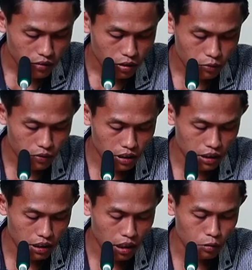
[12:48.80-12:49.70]

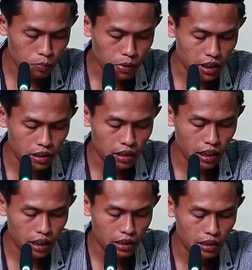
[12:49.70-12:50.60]
fi saubin
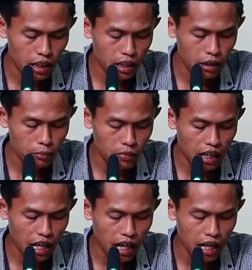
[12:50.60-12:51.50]
ing
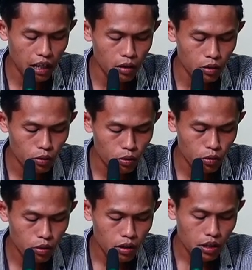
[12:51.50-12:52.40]
dalem nganggo
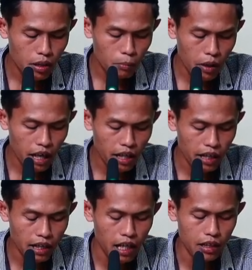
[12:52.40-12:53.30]

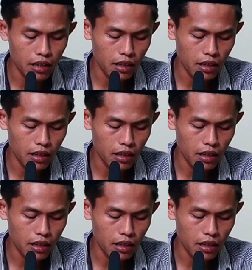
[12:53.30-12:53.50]
pakaian